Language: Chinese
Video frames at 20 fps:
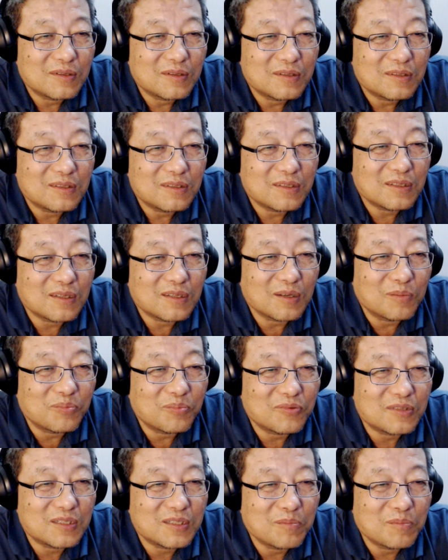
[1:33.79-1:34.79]
这个不
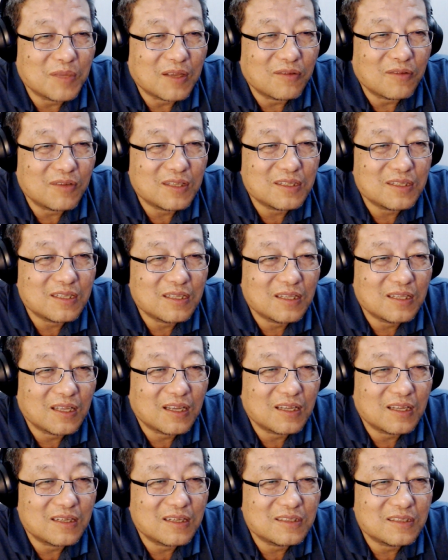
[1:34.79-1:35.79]
是勉为其难，
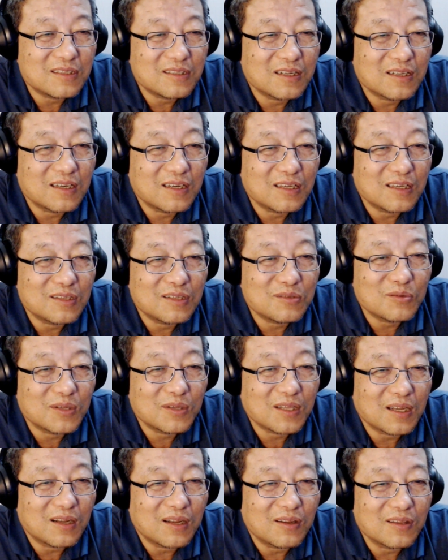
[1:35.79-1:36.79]
是可以做
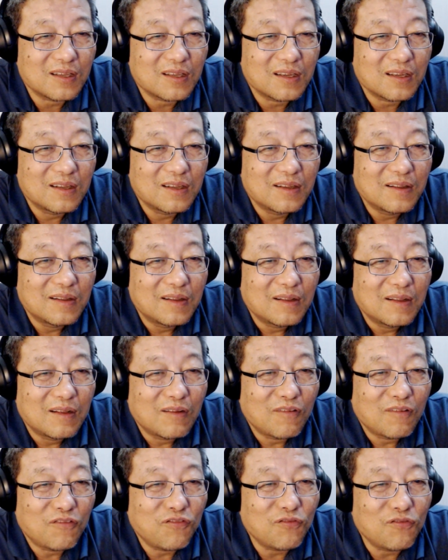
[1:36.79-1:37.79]
到的。
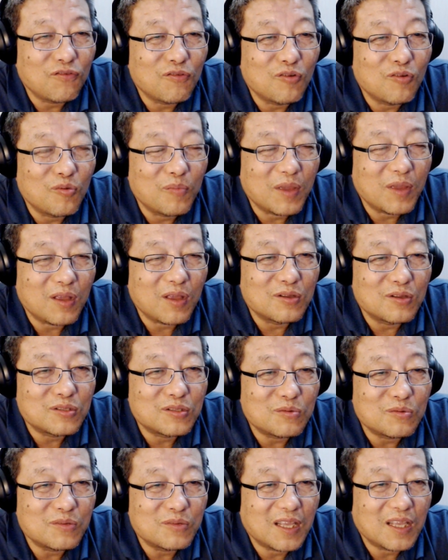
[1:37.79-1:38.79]
服务没有
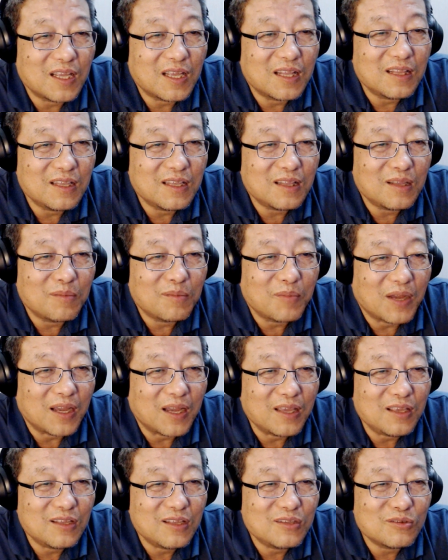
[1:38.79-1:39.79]
终点，您的满
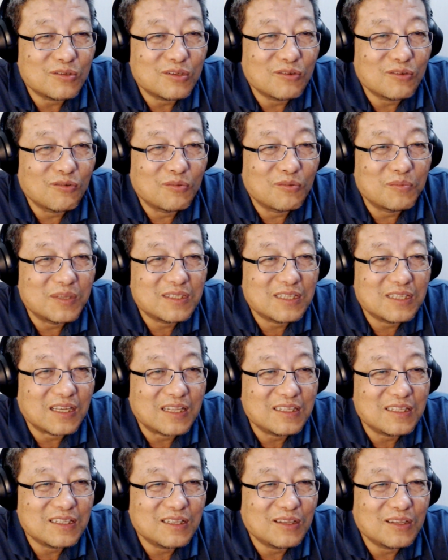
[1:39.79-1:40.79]
意就是我们前
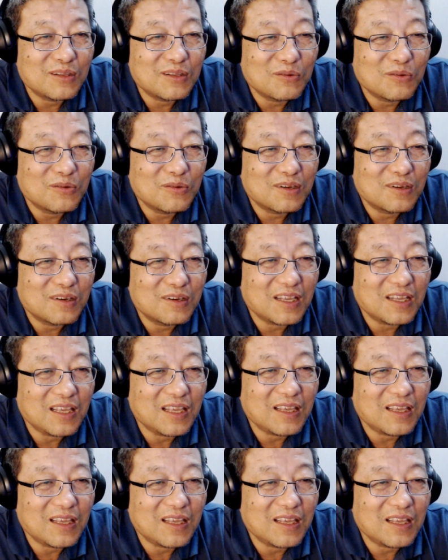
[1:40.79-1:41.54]
进的动力。